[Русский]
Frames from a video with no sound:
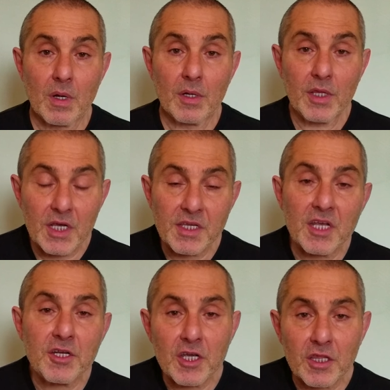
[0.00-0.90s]

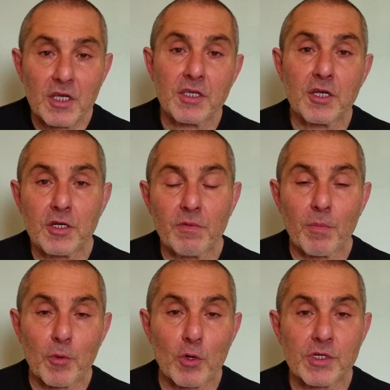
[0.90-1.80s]
Тысячи и тысячи
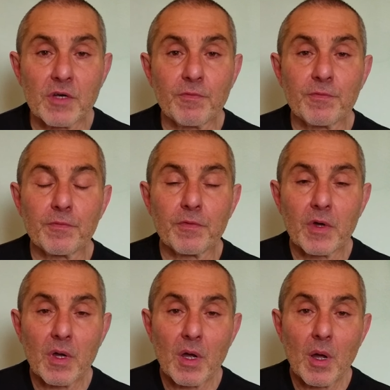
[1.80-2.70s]
вопросов
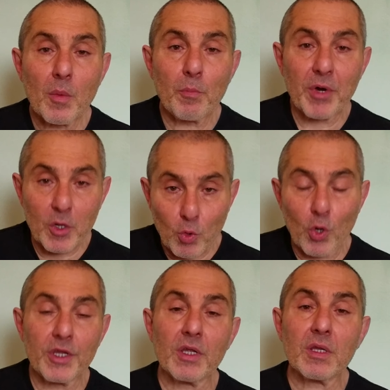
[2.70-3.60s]

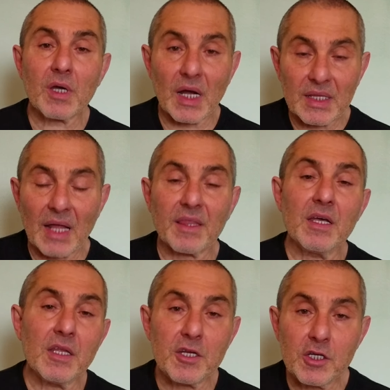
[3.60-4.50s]
приходят, когда ты
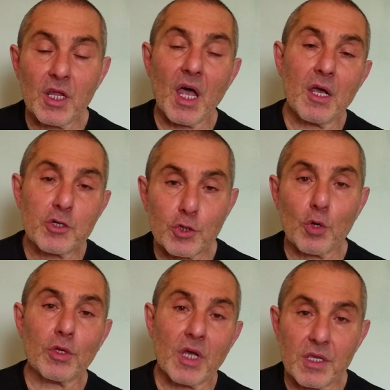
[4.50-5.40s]
начинаешь
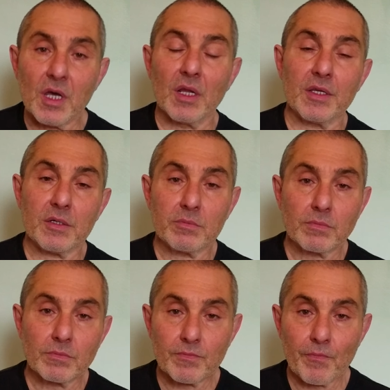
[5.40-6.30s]
что-то делать.
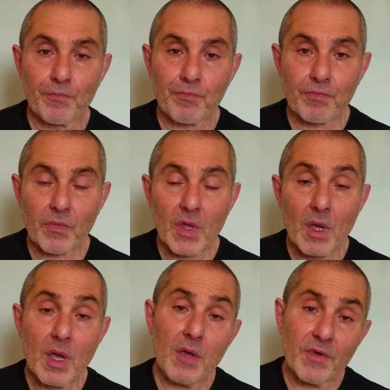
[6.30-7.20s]

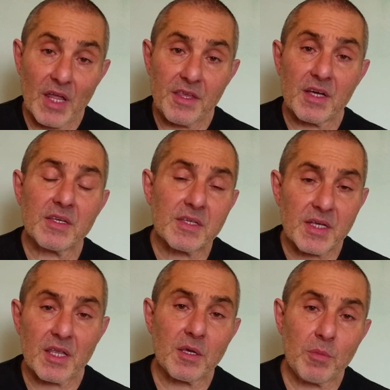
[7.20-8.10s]
И в контексте с
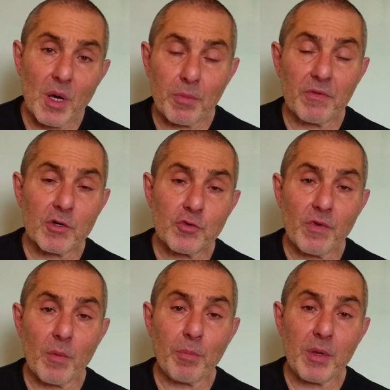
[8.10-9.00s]
этим я привожу
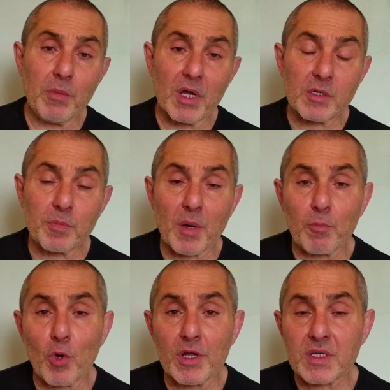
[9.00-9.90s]
вам пример с
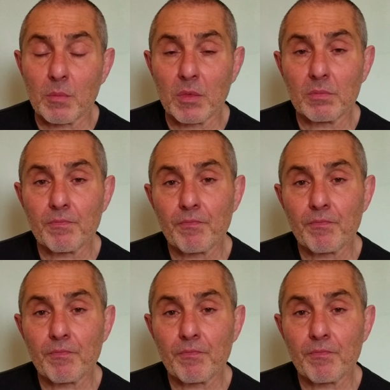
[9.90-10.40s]
прополисом.